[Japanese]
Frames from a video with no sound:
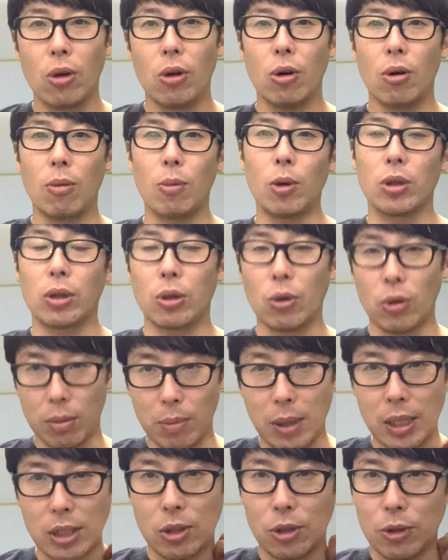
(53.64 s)
思っており
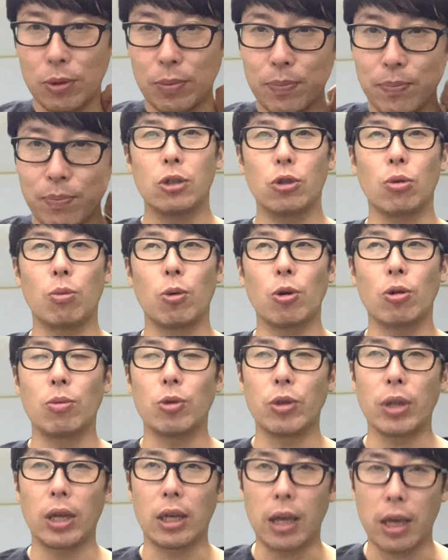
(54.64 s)
ますちょっと僕も
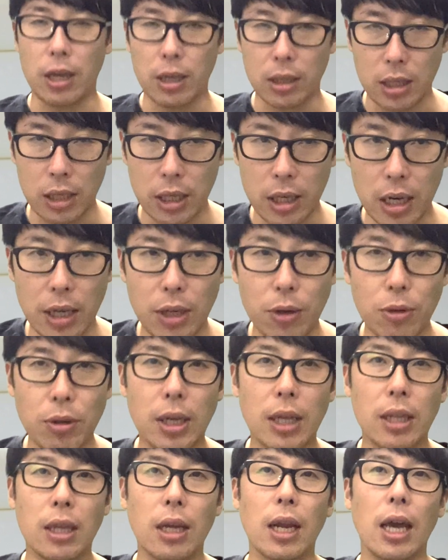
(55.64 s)
ね気合を入
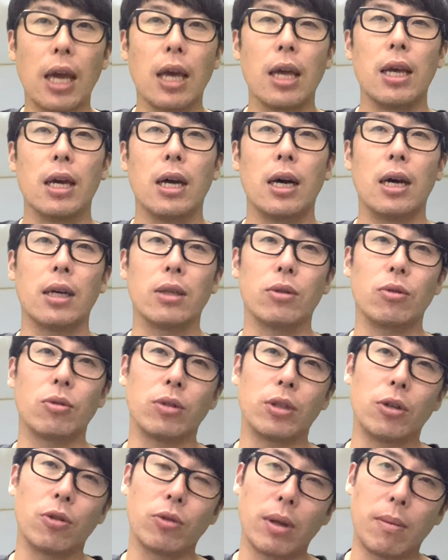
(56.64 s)
れてねあの
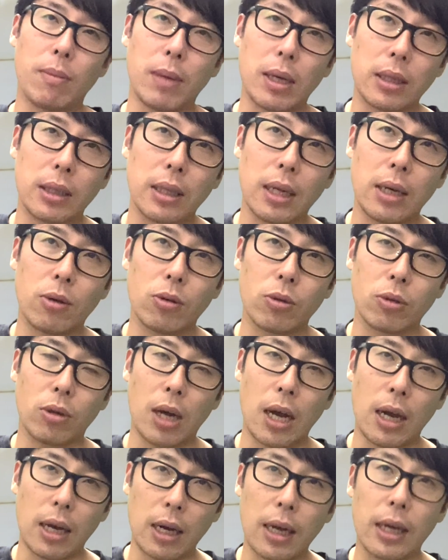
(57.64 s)
いろんな漫談を考
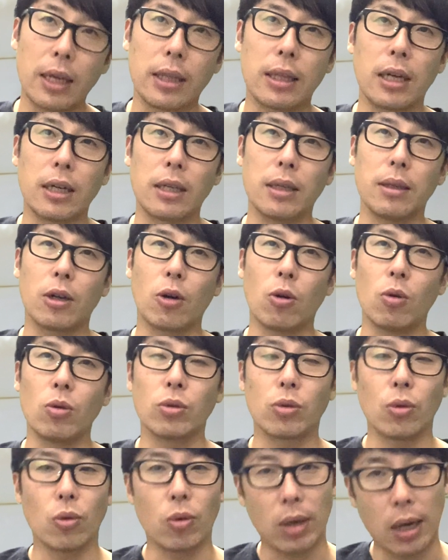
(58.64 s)
えたり
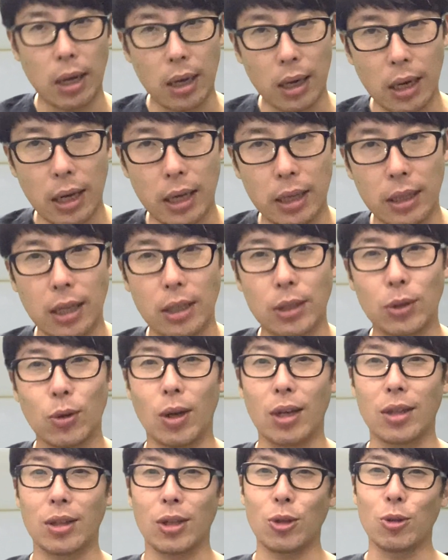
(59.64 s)
コントを考えたりと
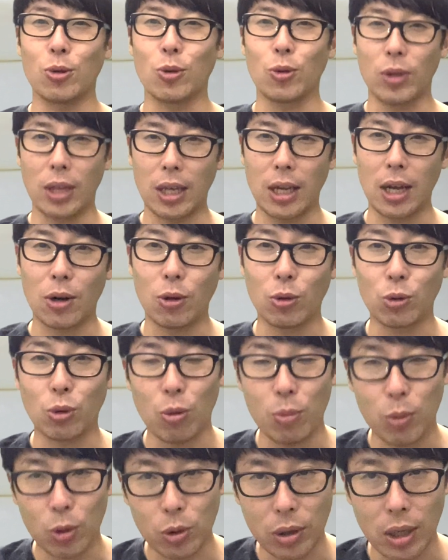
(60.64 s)
かっていうのをねやろうと
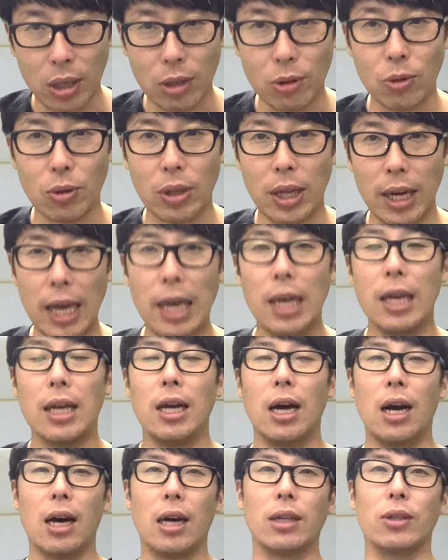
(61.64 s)
思ってるのでね
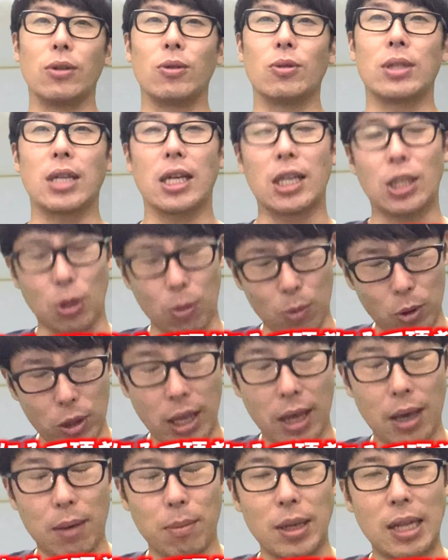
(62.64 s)
あのぜひとも
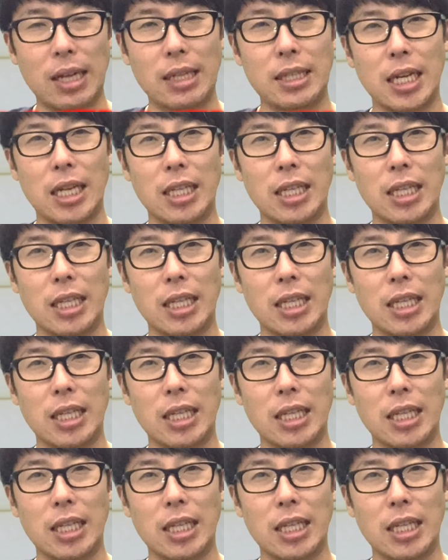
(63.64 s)
ね皆さ